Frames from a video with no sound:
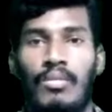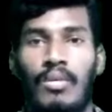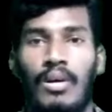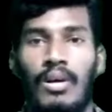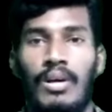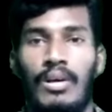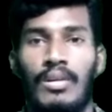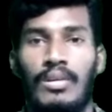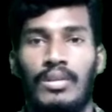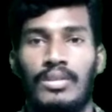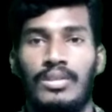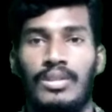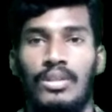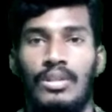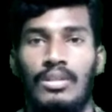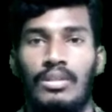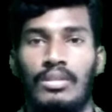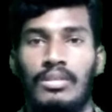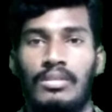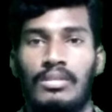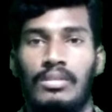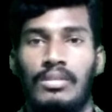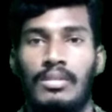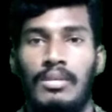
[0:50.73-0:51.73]
ఒక రోజులో
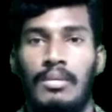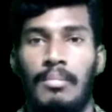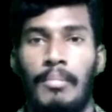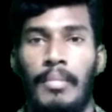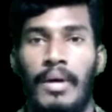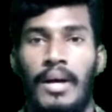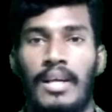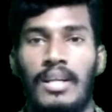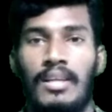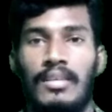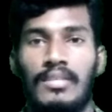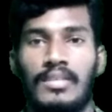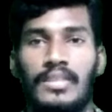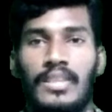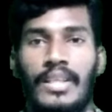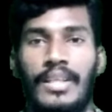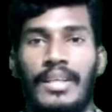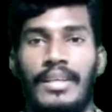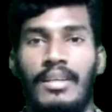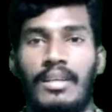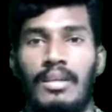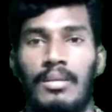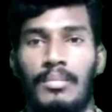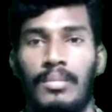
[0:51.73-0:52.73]
మానవ
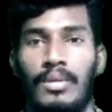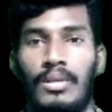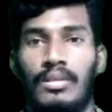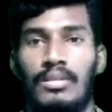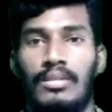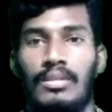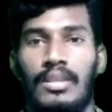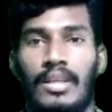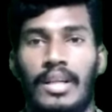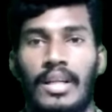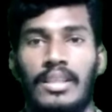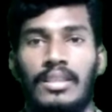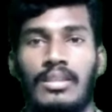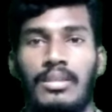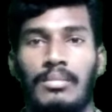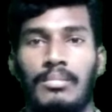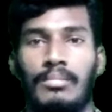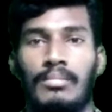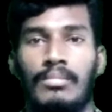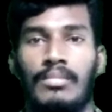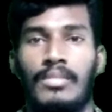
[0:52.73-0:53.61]
శరీరంలో రక్తం